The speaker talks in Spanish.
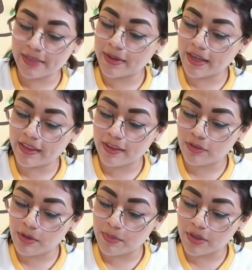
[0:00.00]
Ya va
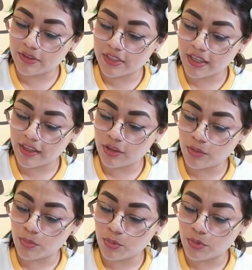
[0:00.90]
quedando el mío, está
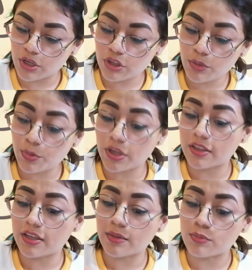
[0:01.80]
quedando muy bonito
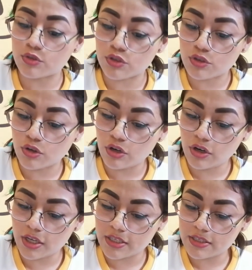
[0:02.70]
porque tiene muchos
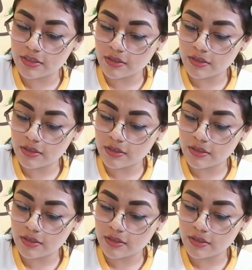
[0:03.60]
colores.